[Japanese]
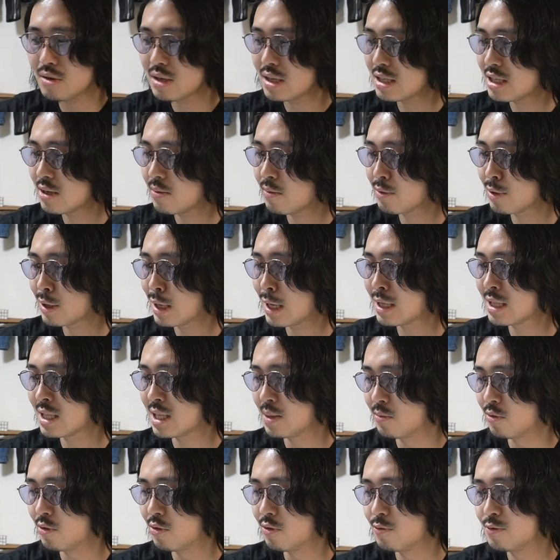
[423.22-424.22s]
の偽物があっ
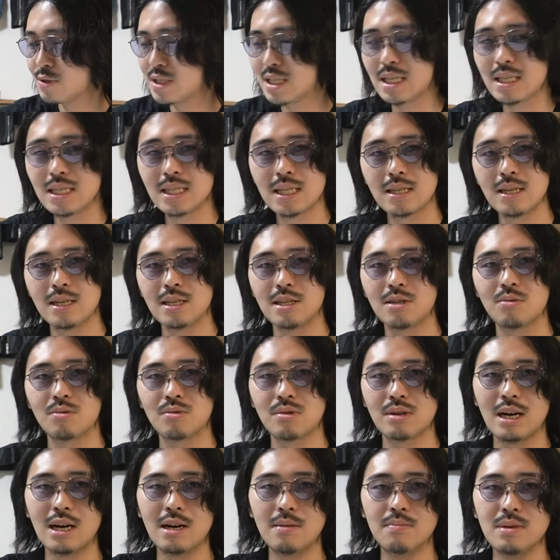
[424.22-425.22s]
ても不思議じゃないってこ
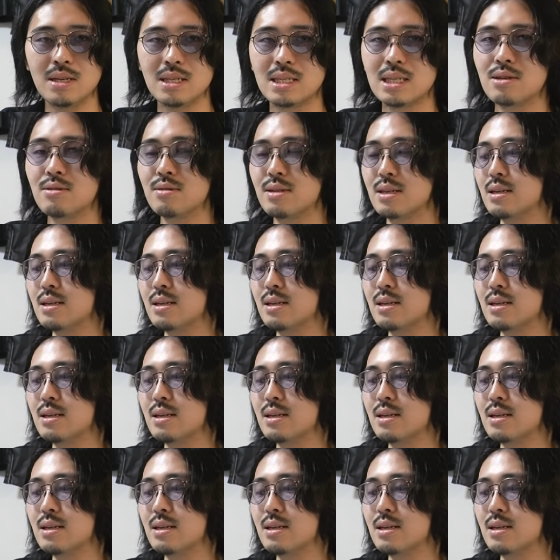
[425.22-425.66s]
とが判明したの